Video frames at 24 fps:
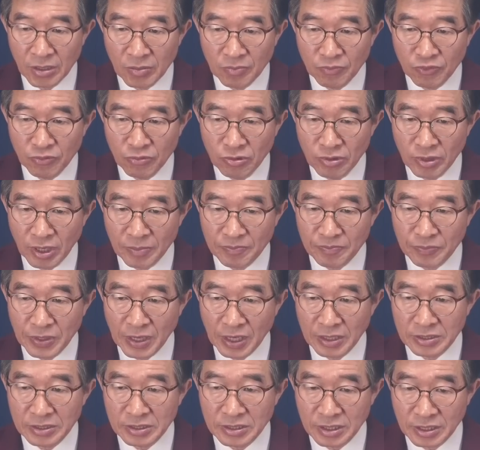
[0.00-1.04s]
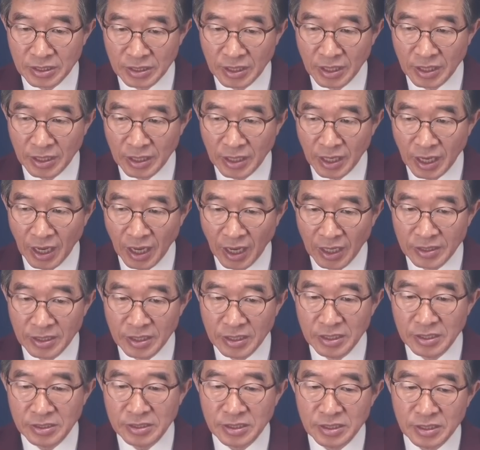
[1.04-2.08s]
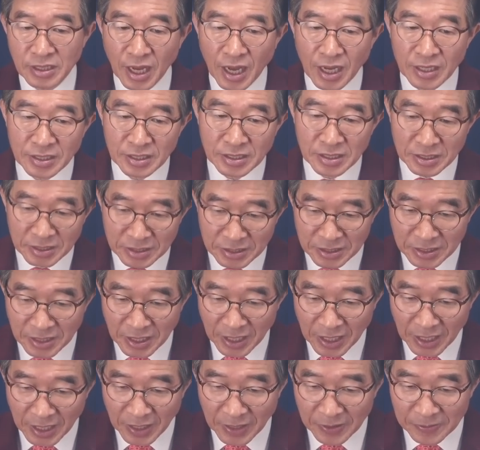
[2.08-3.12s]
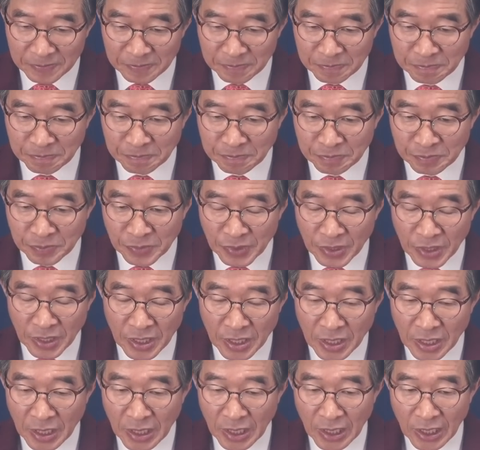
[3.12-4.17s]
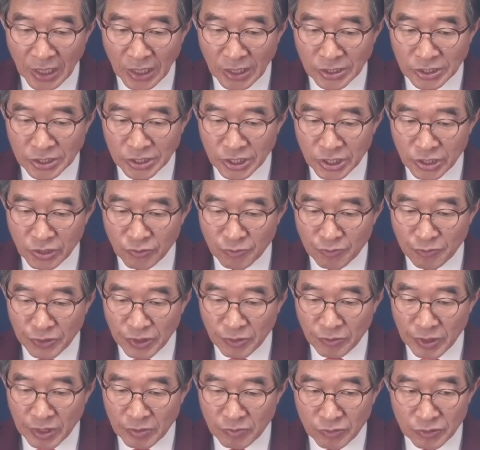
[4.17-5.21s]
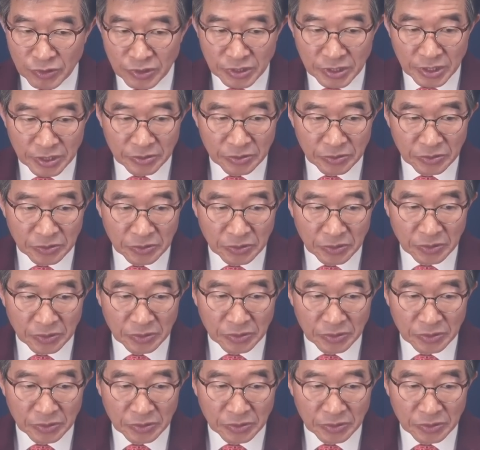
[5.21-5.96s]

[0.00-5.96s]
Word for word: 불가피한 선택 아닌 것은 아닌 것이다. 성비위 문제로